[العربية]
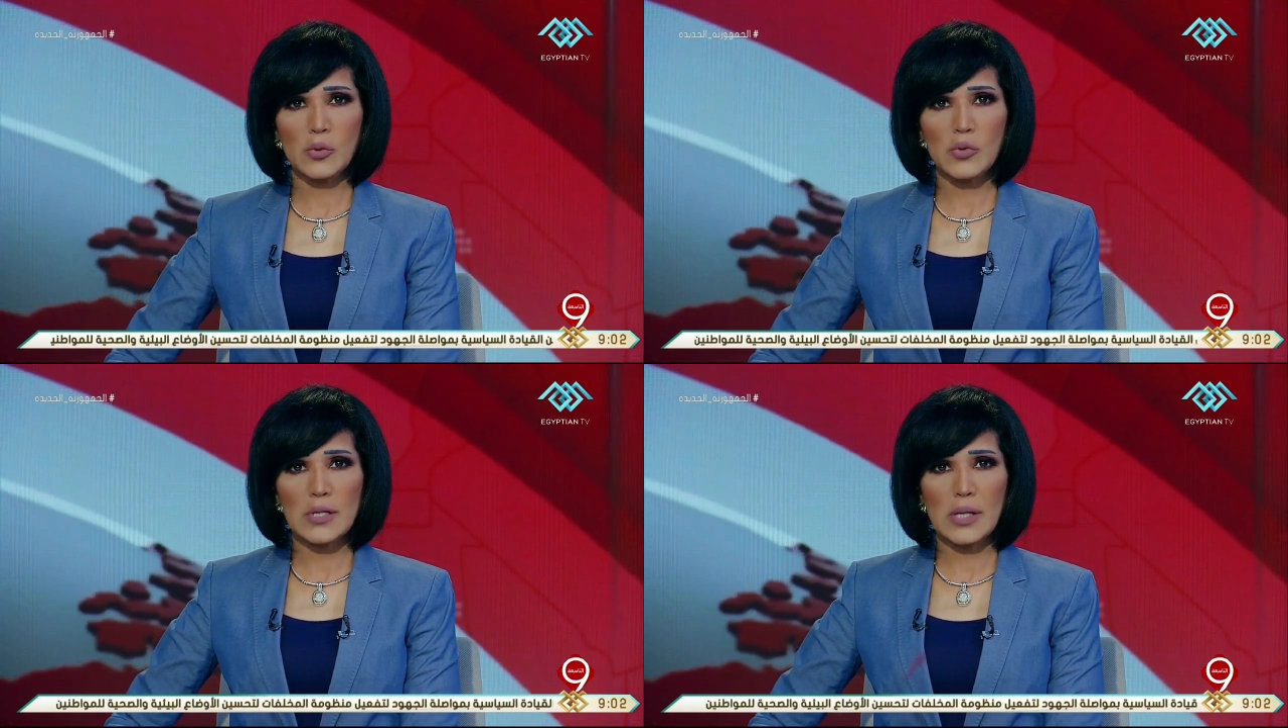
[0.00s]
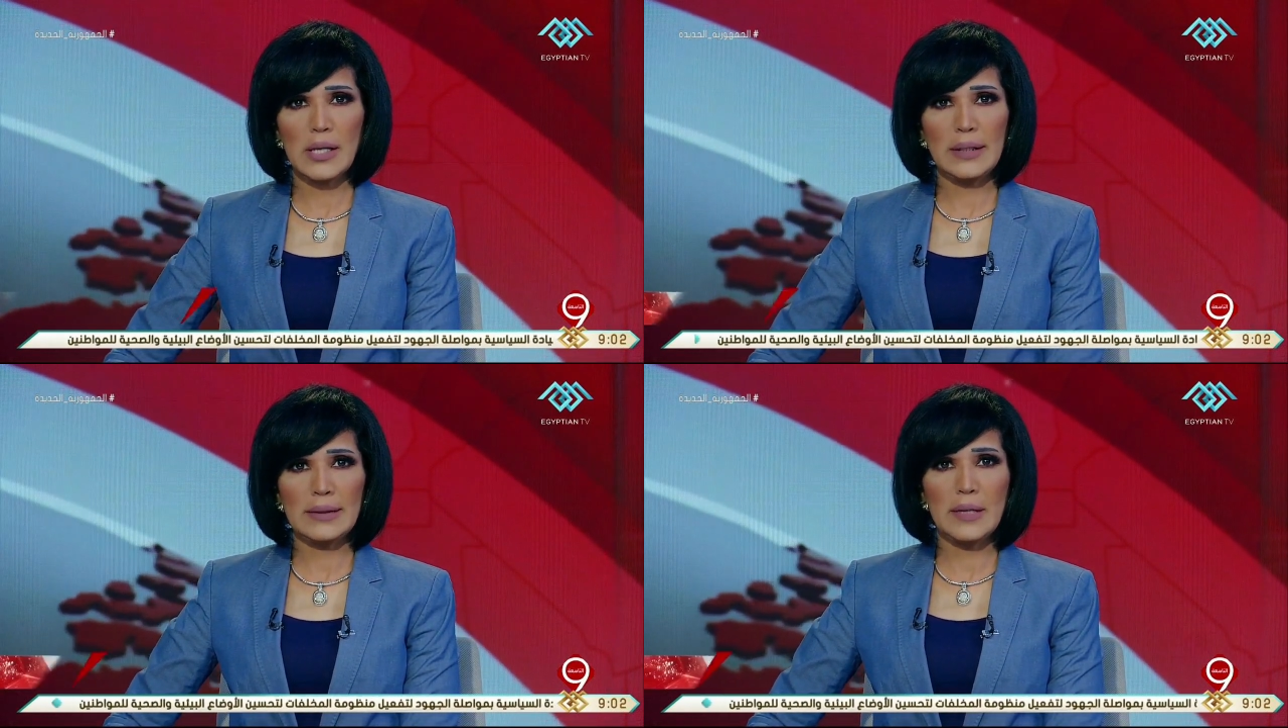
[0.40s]

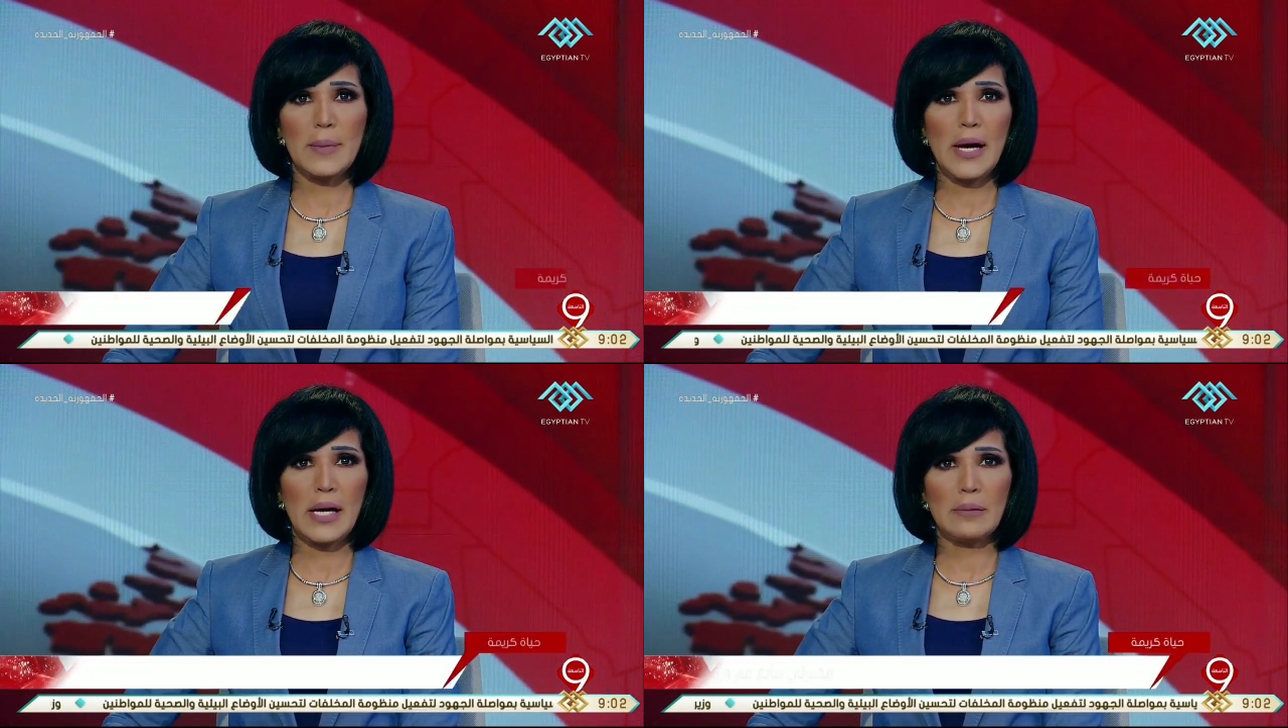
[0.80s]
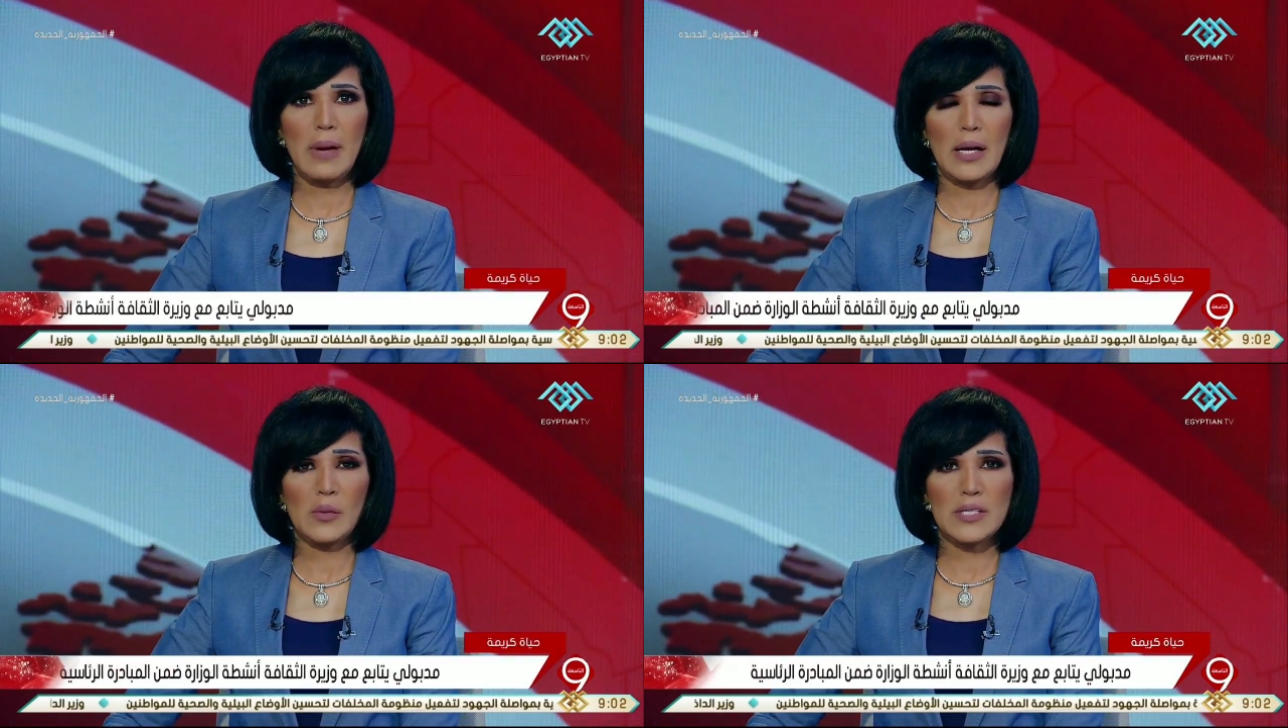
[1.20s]
الوزراء اجتماعا
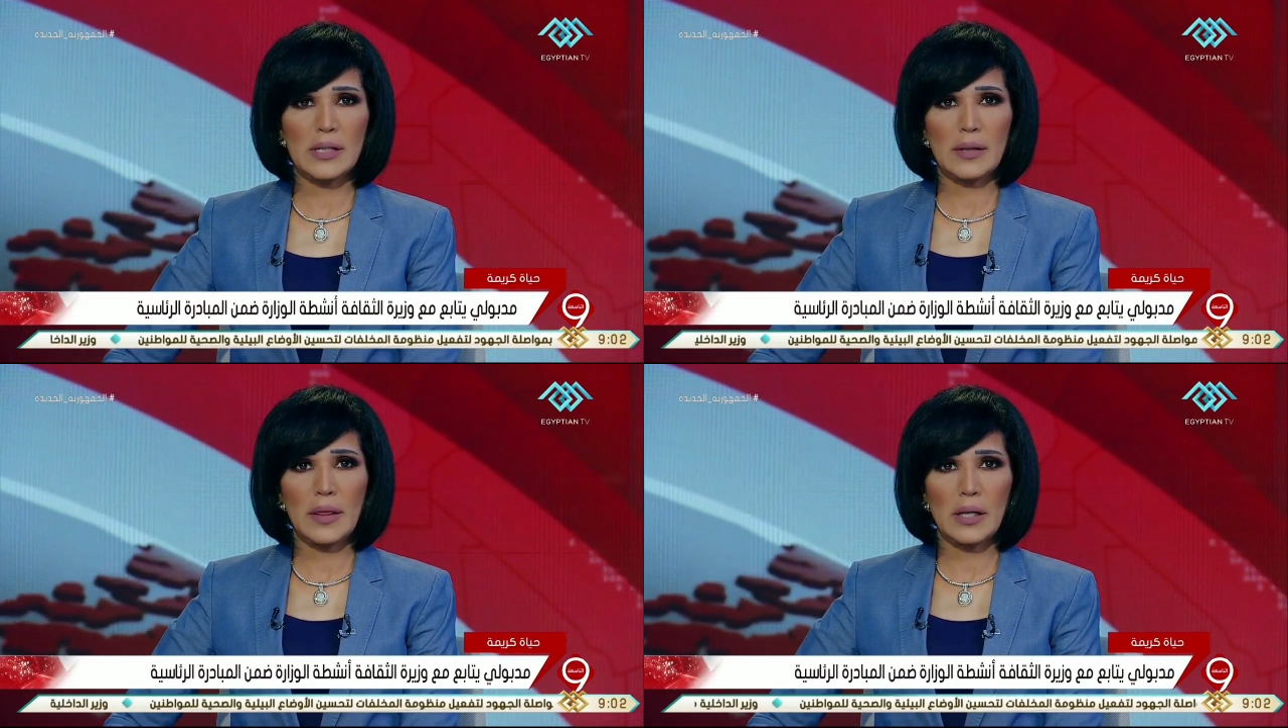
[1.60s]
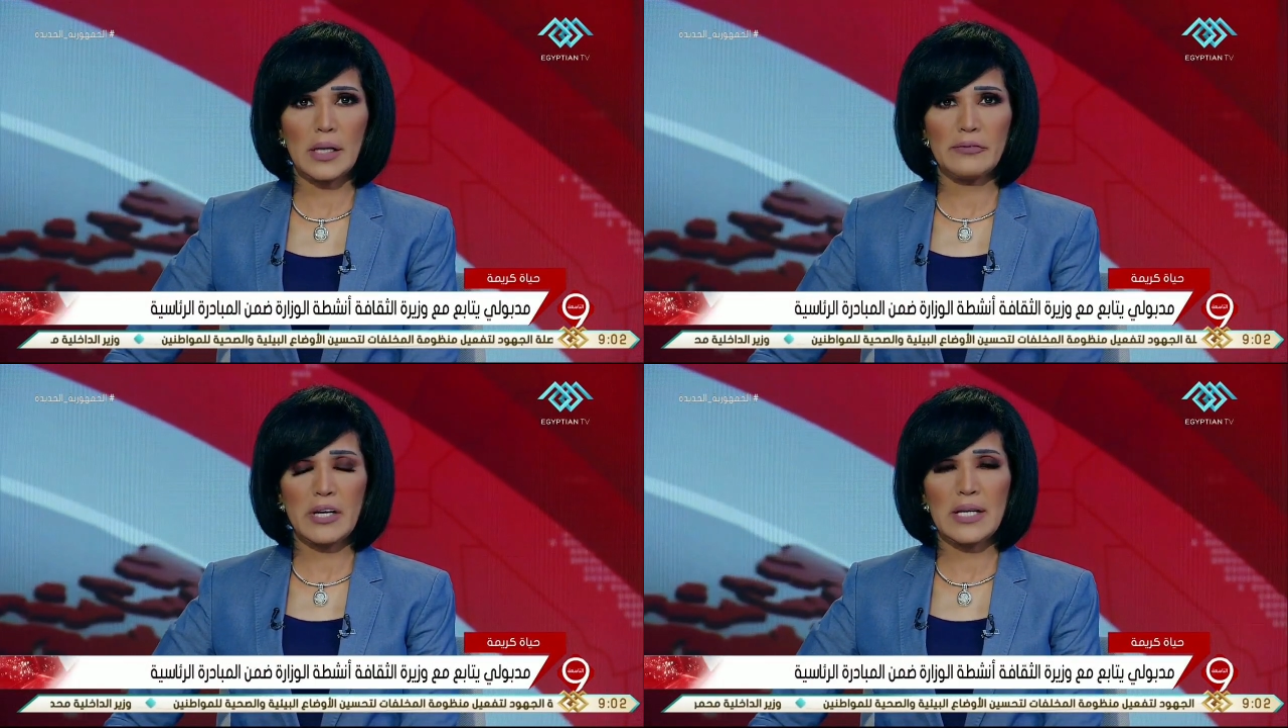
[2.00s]
مع وزيرة
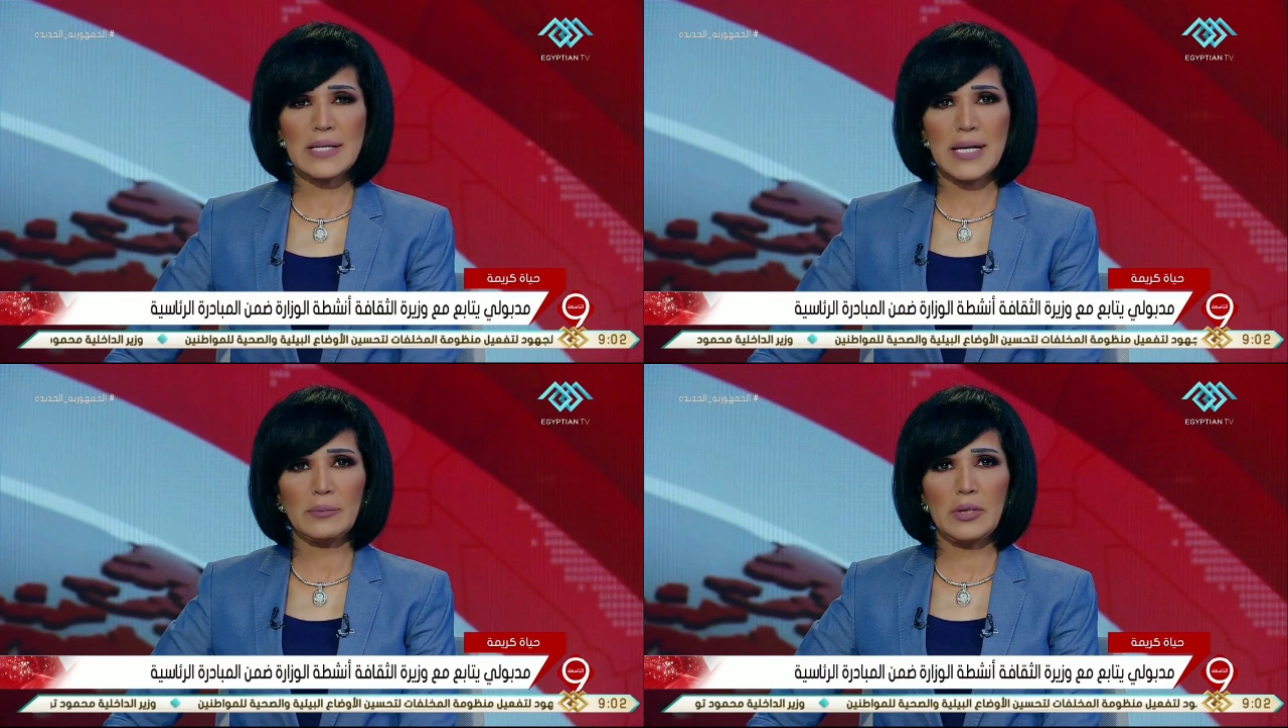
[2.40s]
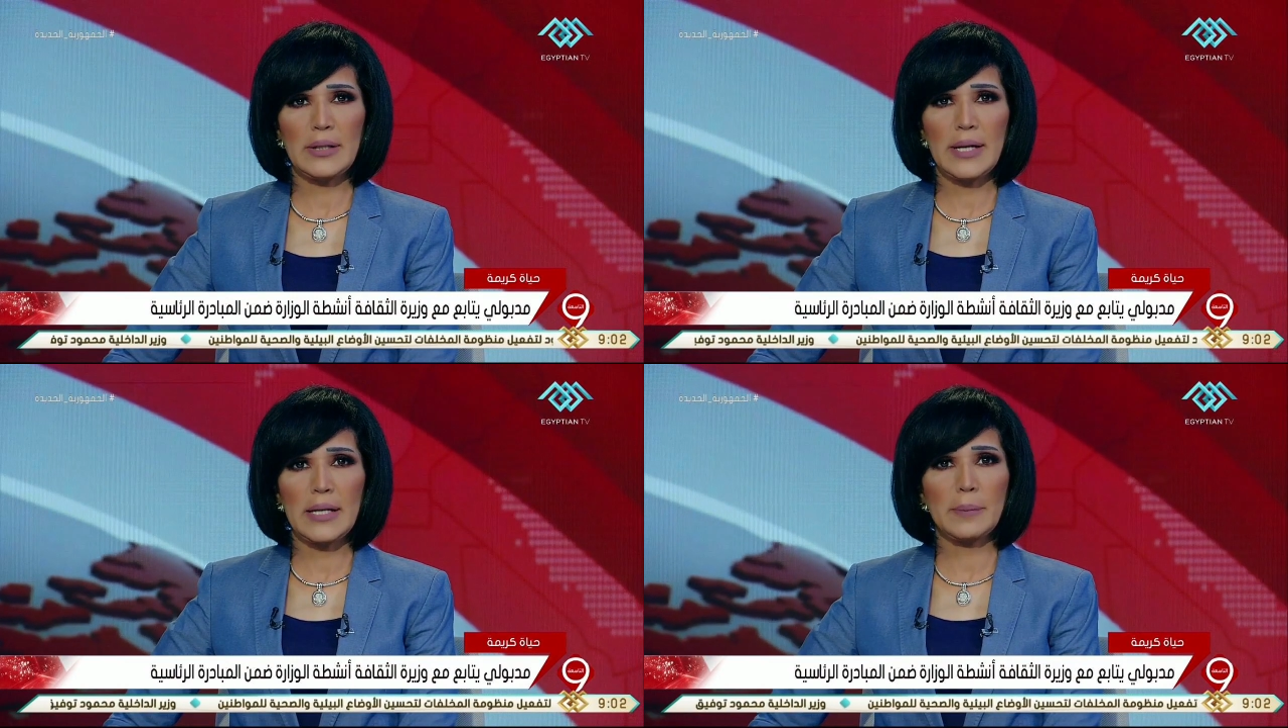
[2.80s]
الثقافة إيناس عبد
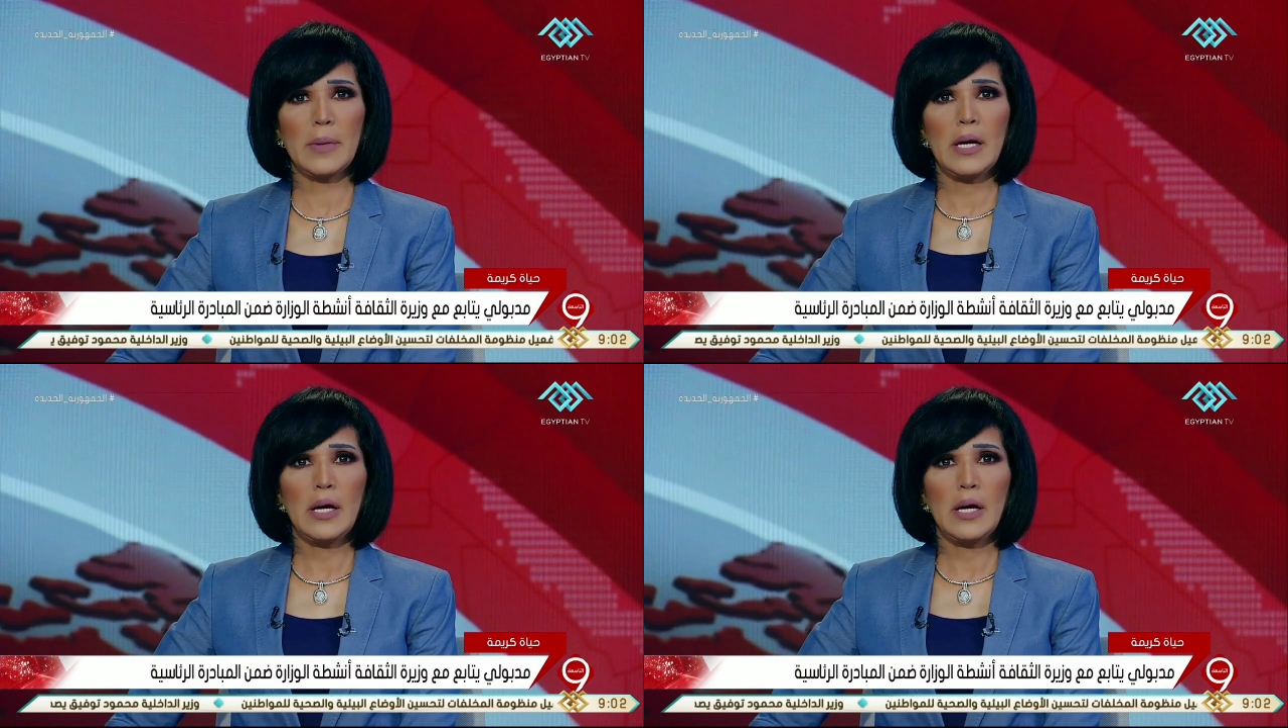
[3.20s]
الدايم